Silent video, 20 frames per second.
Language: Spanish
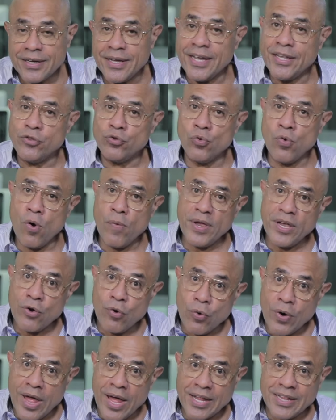Estuvo
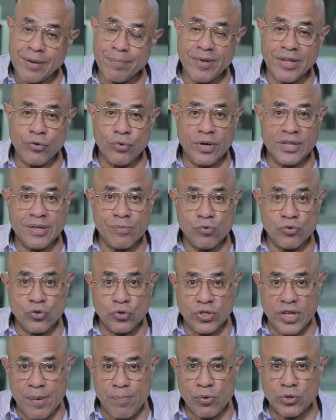vinculada también durante
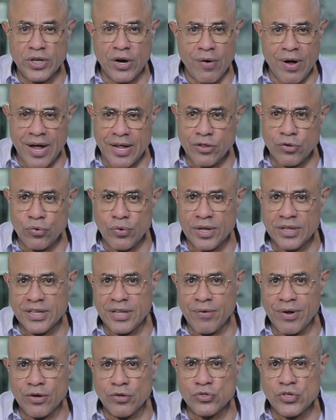mucho tiempo, trabajando
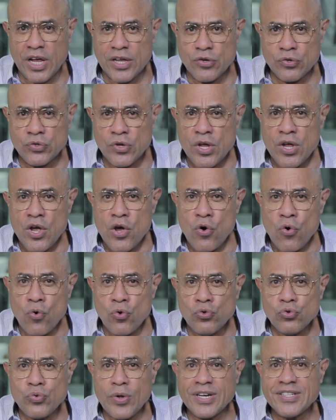durante varios años
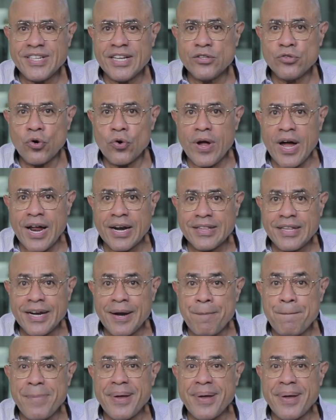junto al Centro Carter,